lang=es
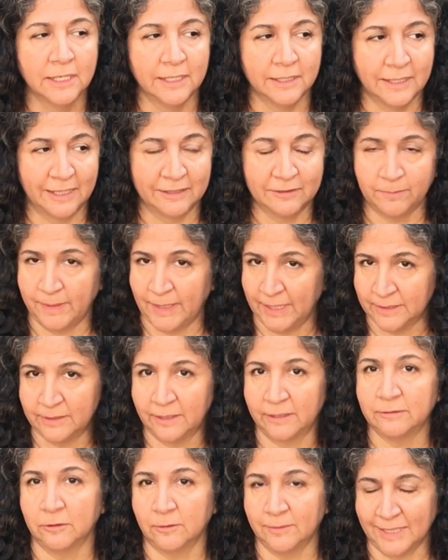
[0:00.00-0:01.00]
las
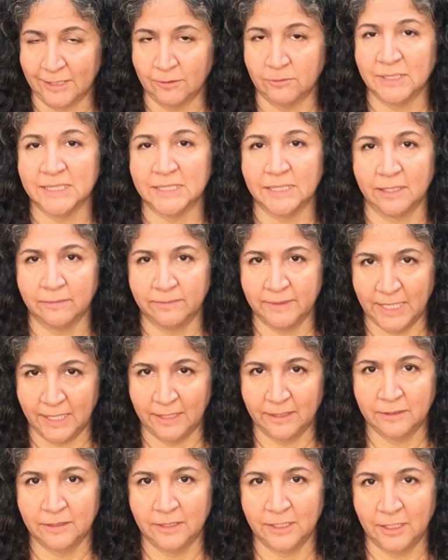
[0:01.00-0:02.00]
plantas lo van a aguantar
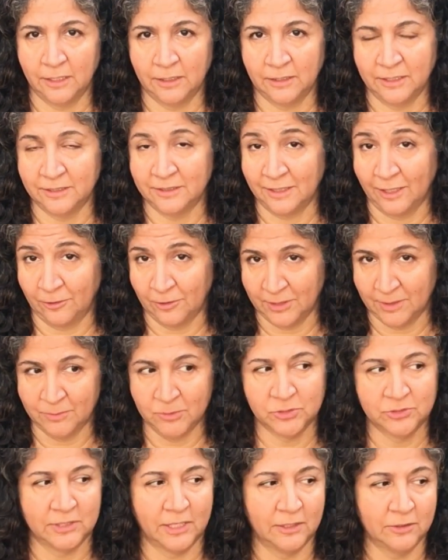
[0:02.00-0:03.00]
bien y, y, te lo he
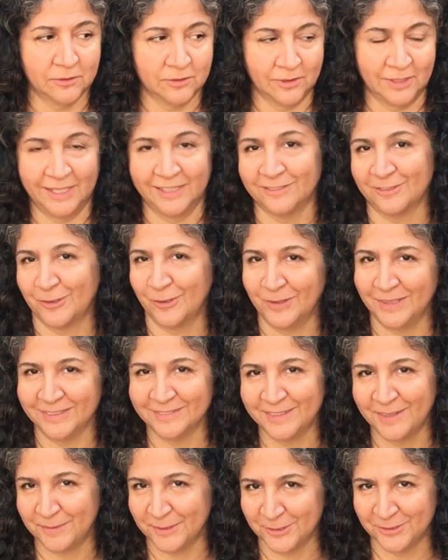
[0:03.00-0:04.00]
demostrado con las
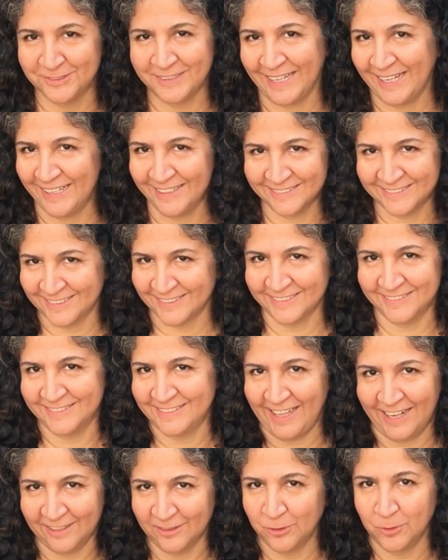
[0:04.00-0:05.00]
coles de Bruselas que
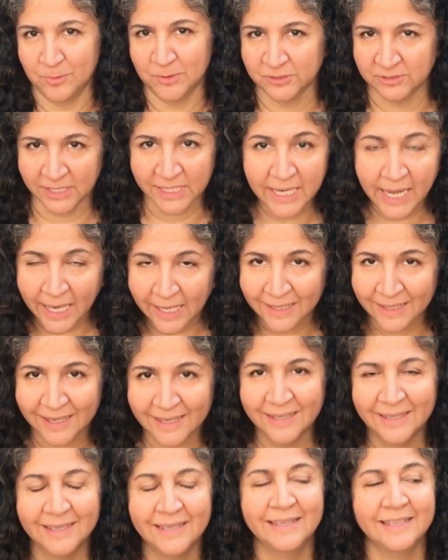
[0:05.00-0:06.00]
están como si nada,
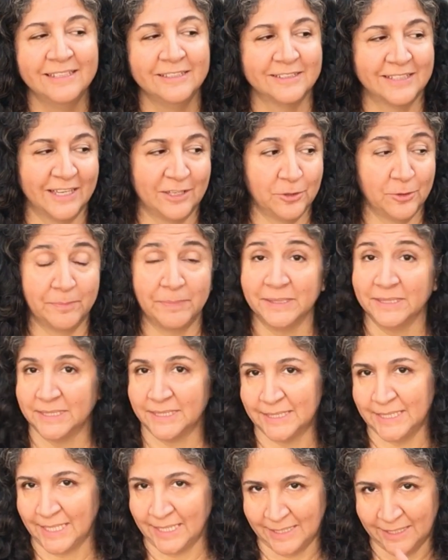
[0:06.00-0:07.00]
que yo
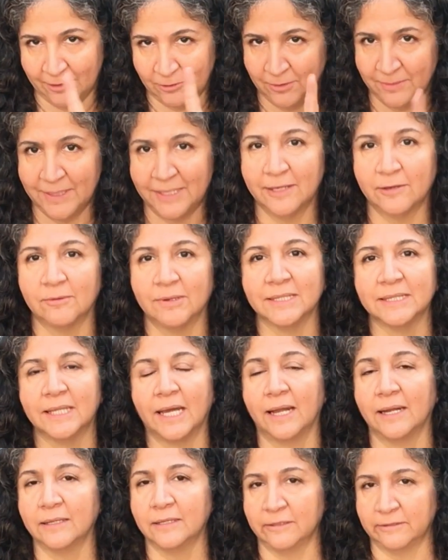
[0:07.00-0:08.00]
pensé que no iban a
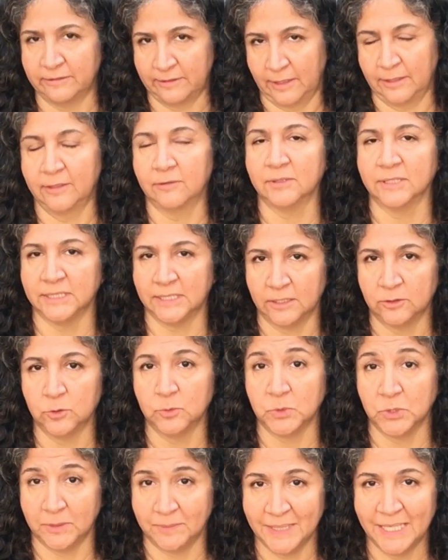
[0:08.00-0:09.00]
aguantar y están
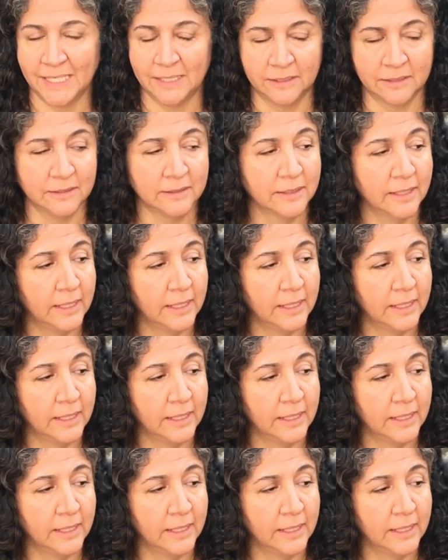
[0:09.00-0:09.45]
aguantando muy bien.